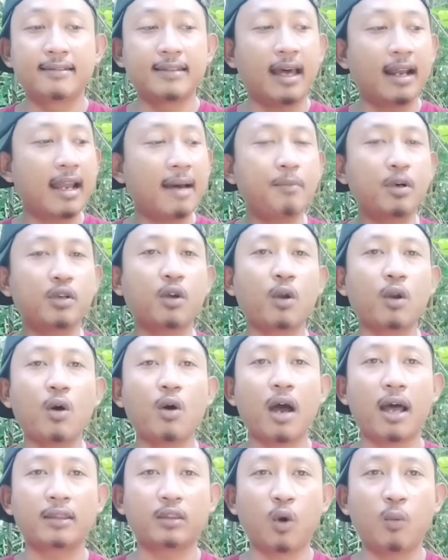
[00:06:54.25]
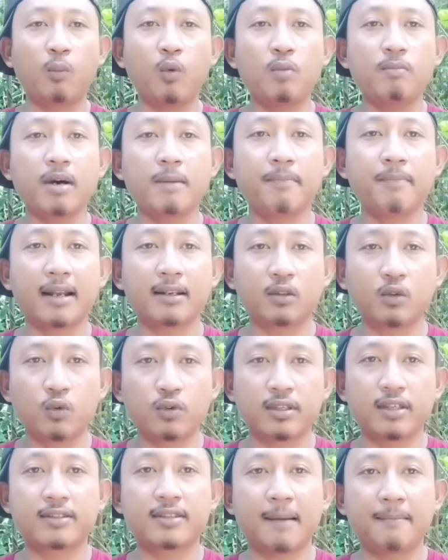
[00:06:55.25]
dalam menolong ataupun
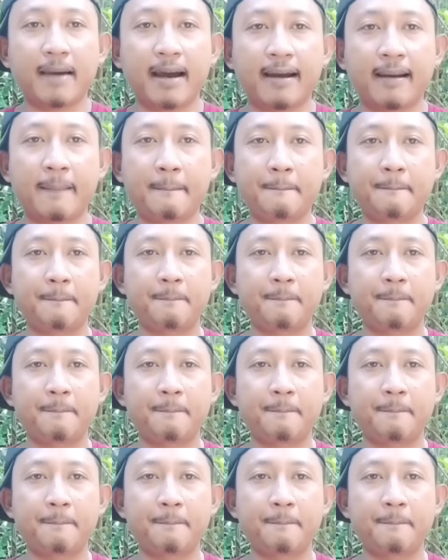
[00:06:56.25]
membantu sesama.